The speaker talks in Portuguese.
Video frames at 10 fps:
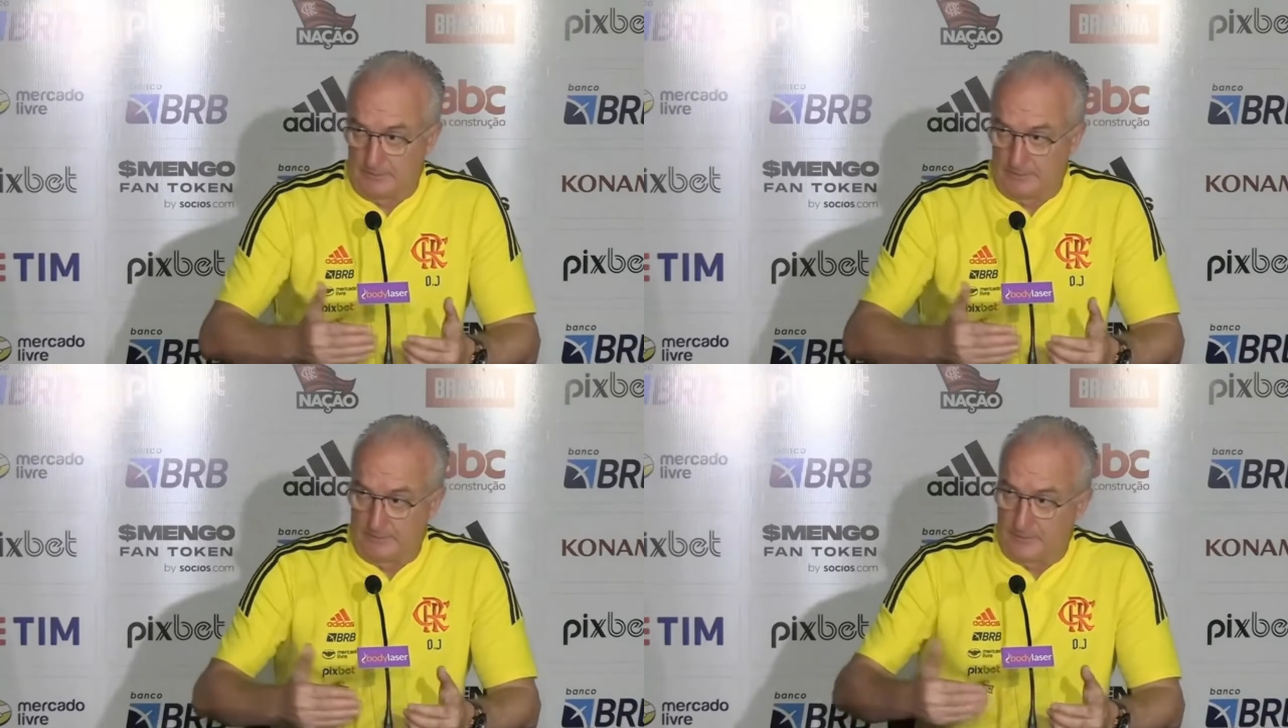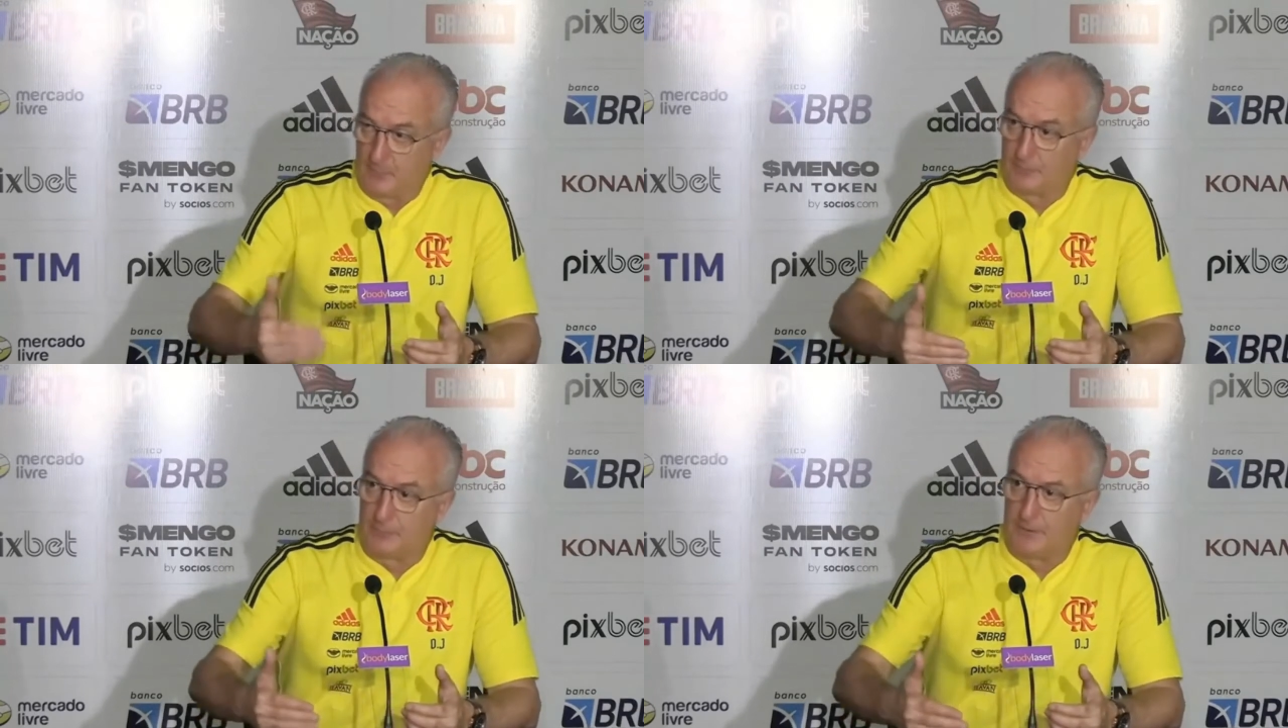e
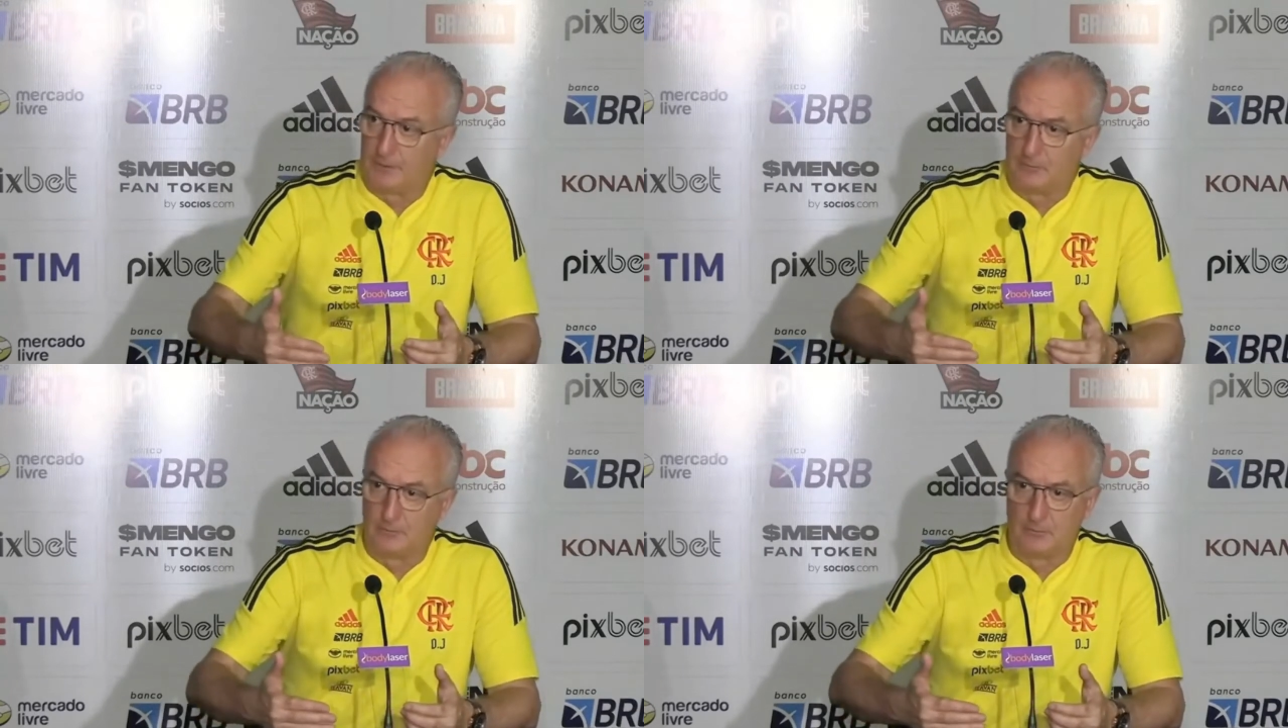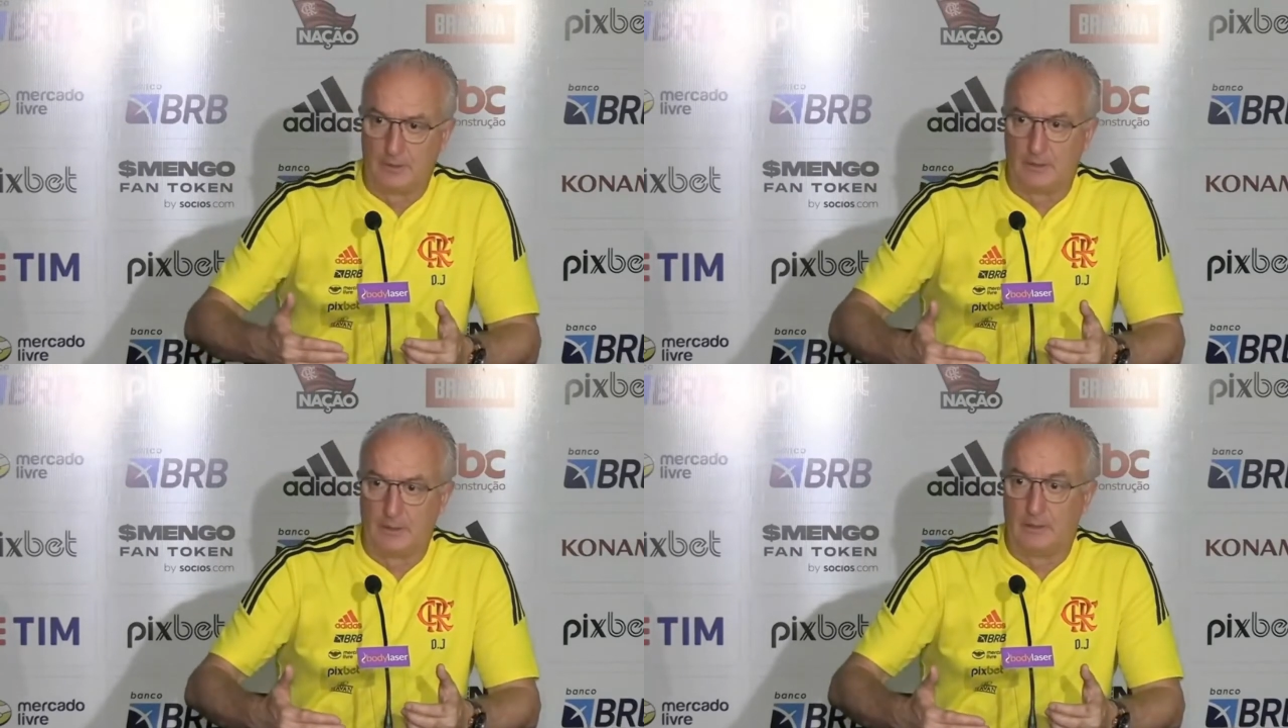temos feito a,
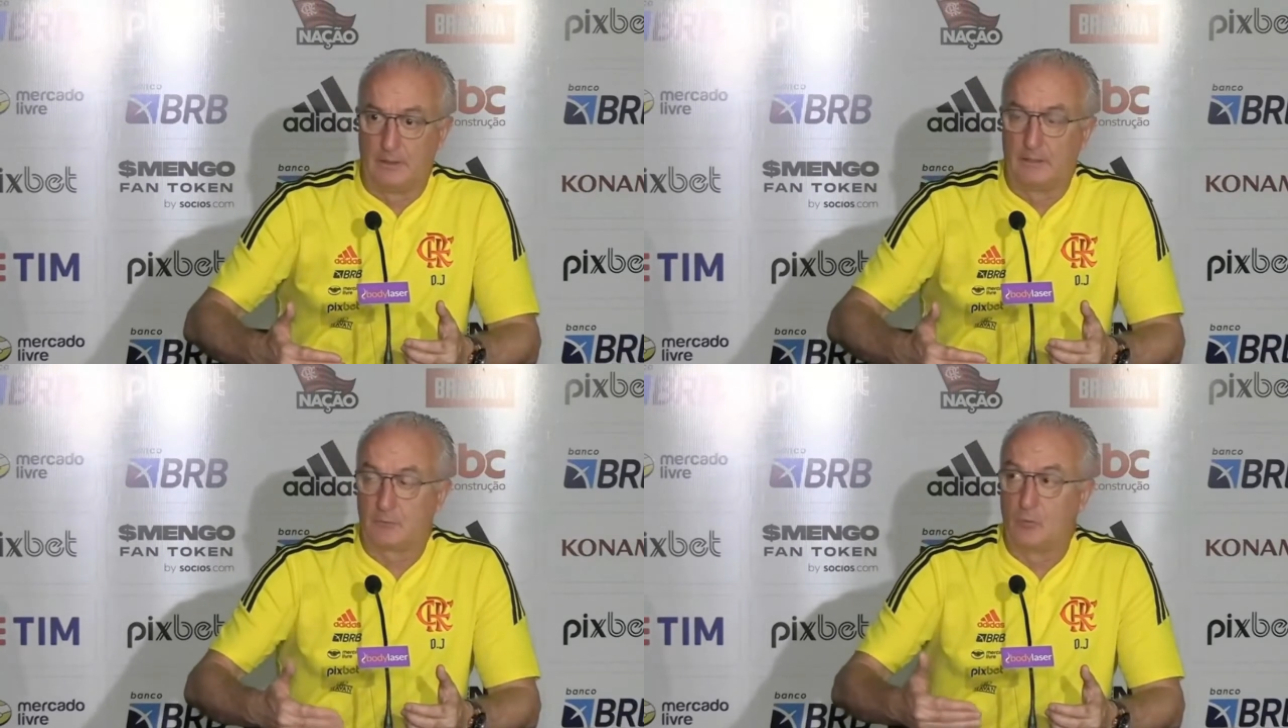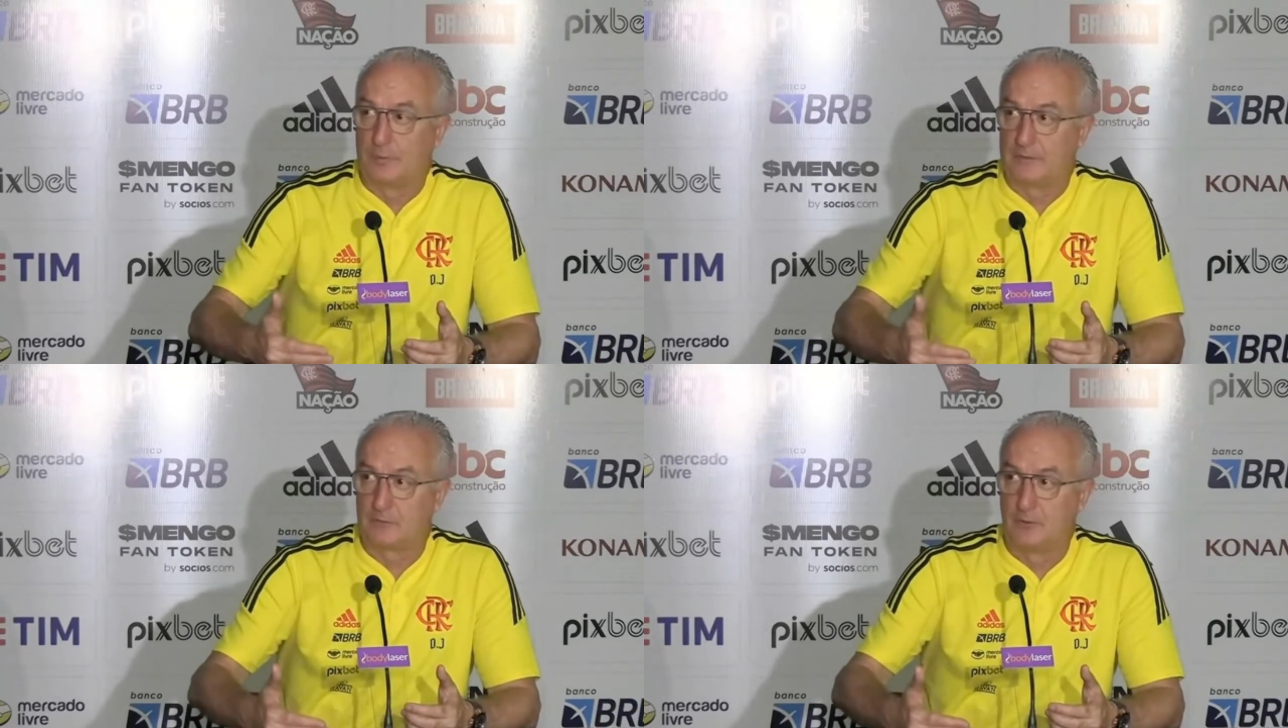a, as
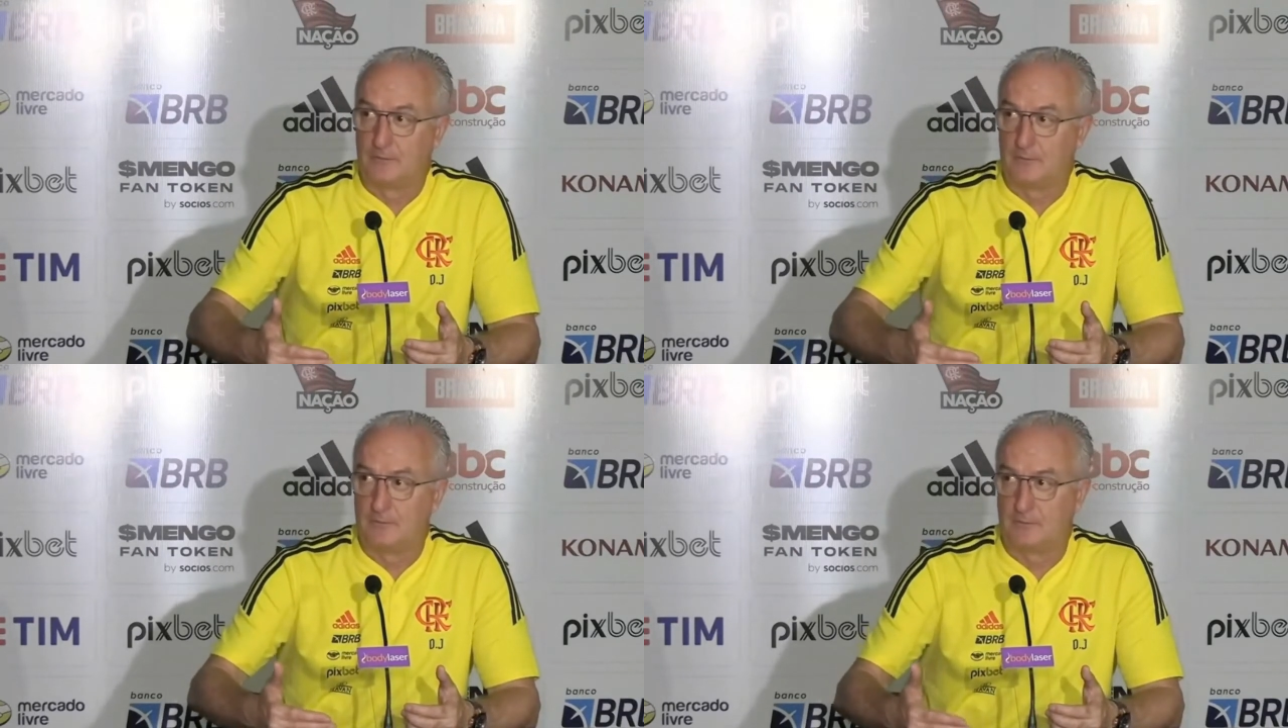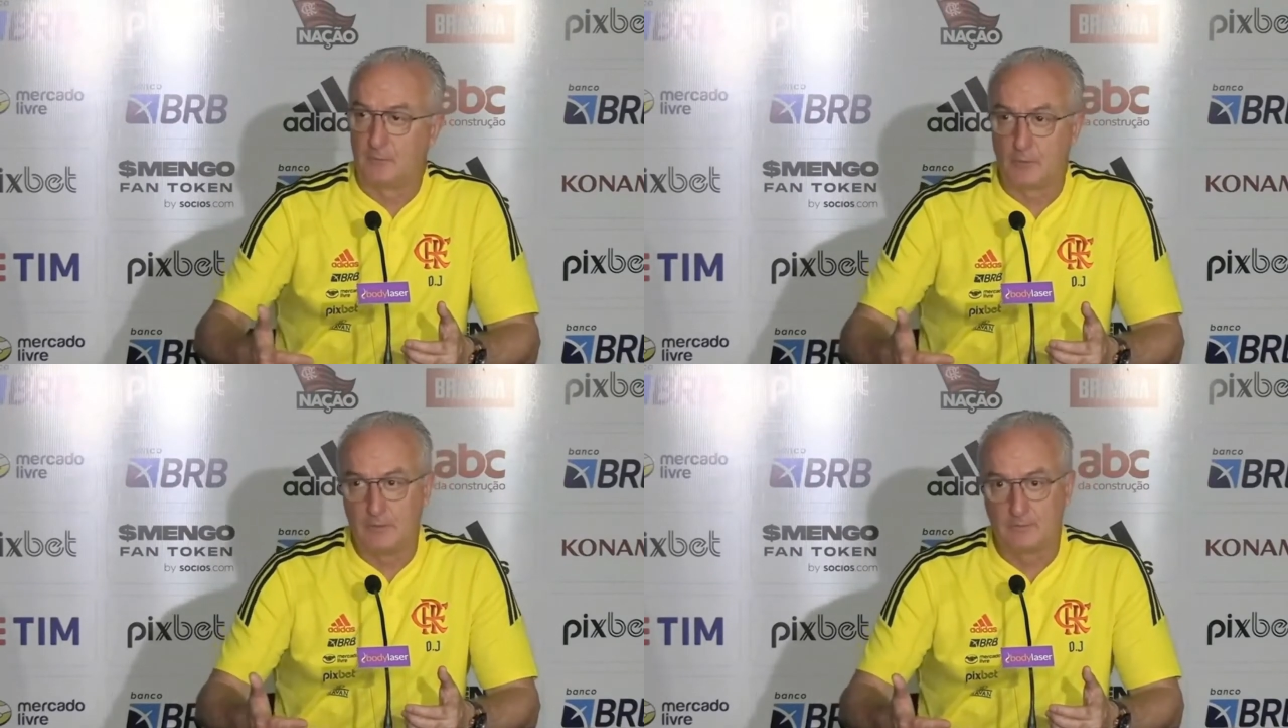competições em
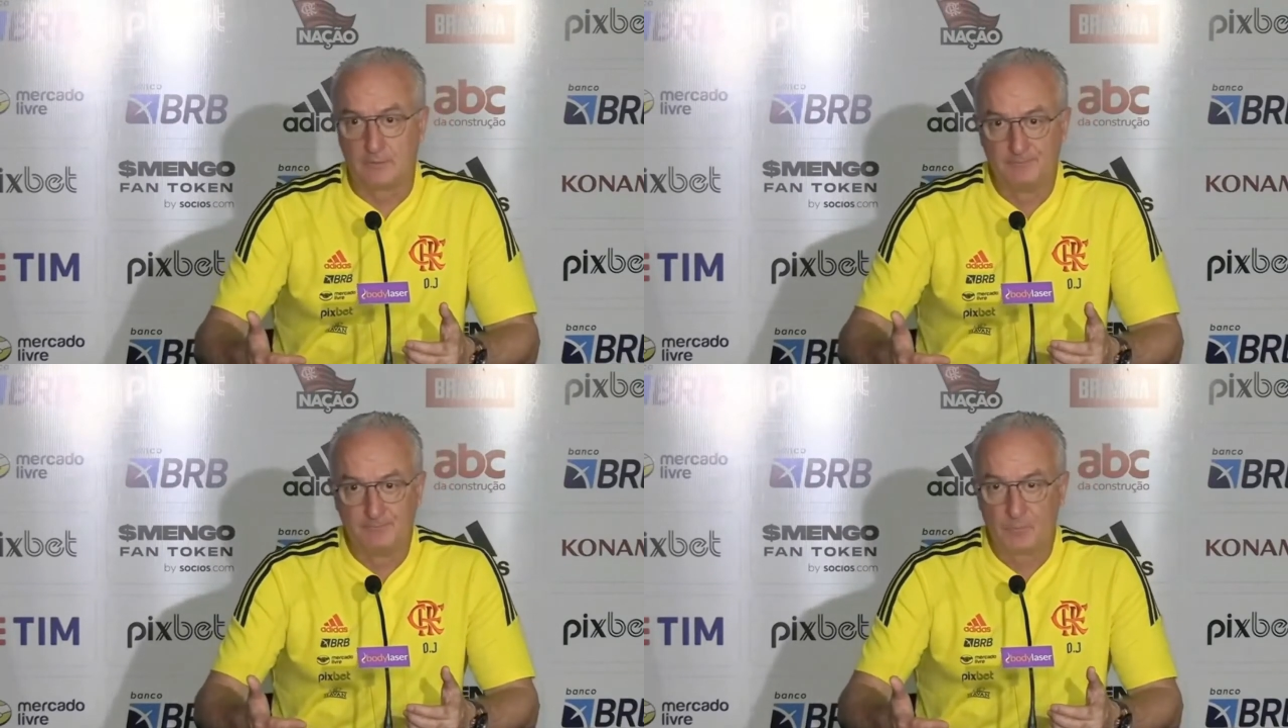sequência,